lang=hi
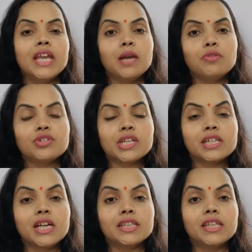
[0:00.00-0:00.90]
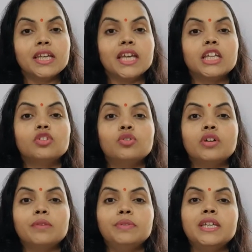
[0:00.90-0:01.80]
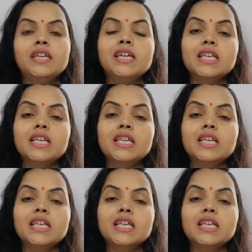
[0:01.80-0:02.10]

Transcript: एबॉर्शन करते हैं तो कभी